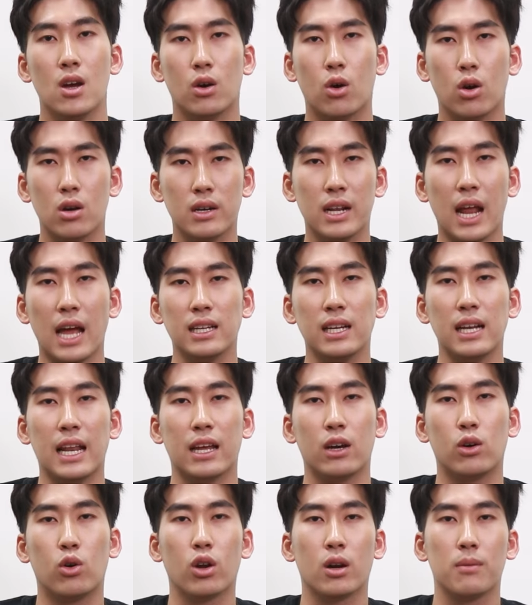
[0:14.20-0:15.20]
คนแรกที่หลา
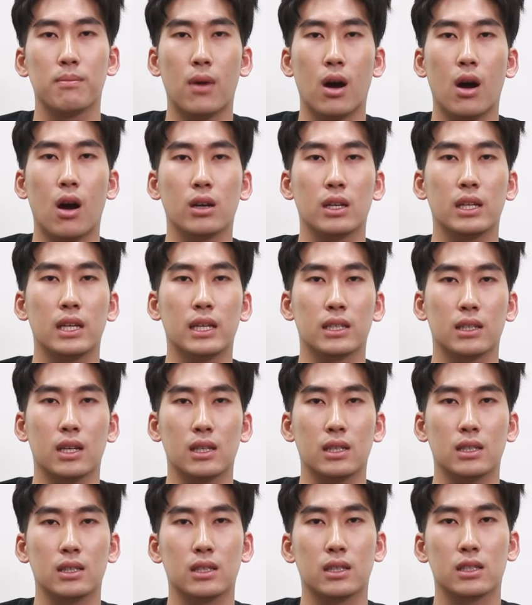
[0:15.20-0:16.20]
ยคนบอกเลยก็
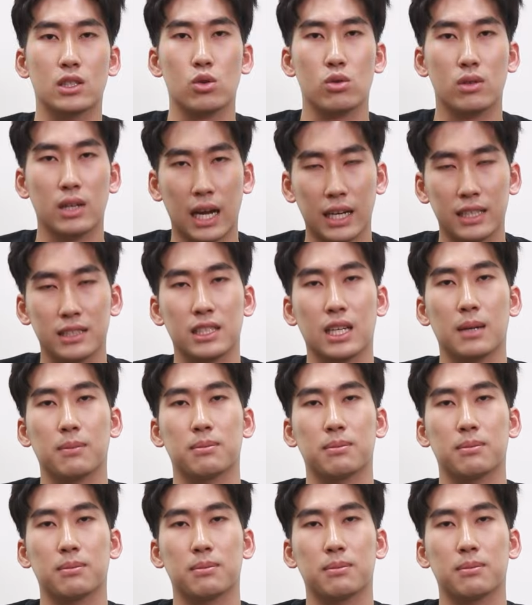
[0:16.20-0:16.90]
คือเจ้ากันค